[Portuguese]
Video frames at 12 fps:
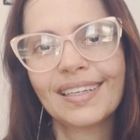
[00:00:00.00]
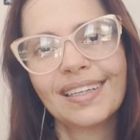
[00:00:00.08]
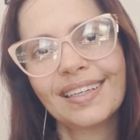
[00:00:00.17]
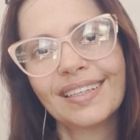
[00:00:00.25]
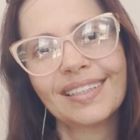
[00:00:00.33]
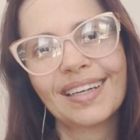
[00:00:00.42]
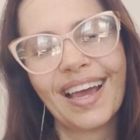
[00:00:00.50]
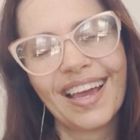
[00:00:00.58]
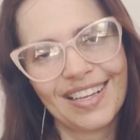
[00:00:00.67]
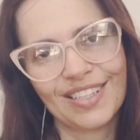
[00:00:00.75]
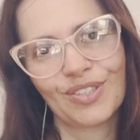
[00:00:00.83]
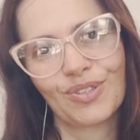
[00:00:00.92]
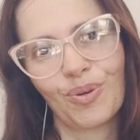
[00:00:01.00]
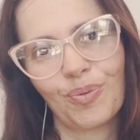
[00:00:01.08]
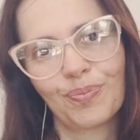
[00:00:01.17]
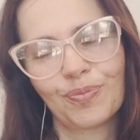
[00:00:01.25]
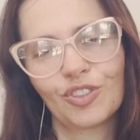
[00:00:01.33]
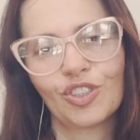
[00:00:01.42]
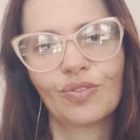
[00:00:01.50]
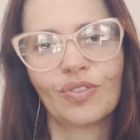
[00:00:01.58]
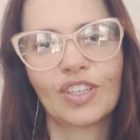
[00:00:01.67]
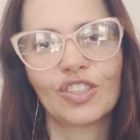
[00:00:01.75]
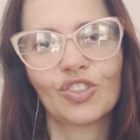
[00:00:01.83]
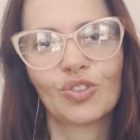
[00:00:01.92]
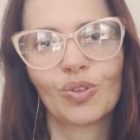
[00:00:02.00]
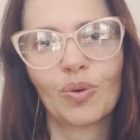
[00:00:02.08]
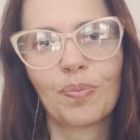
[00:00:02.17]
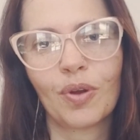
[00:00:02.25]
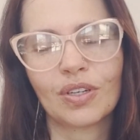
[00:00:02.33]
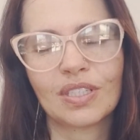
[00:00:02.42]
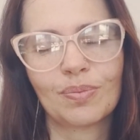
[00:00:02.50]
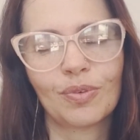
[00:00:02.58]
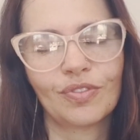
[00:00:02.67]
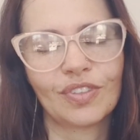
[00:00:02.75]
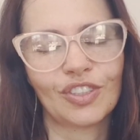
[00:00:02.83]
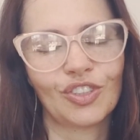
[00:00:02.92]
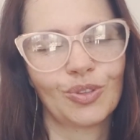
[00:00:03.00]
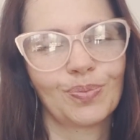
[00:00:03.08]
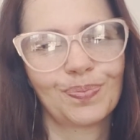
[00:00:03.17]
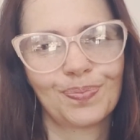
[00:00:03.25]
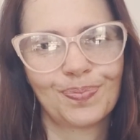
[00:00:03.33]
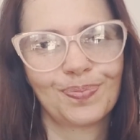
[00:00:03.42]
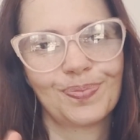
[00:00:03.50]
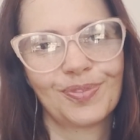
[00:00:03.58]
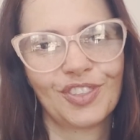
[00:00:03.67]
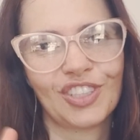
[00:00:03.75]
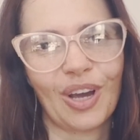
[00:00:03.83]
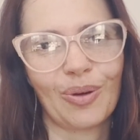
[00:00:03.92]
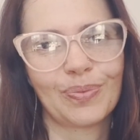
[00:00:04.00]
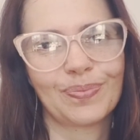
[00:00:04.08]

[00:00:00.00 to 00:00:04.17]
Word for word: E é isso. Te vejo no próximo vídeo. Tchau!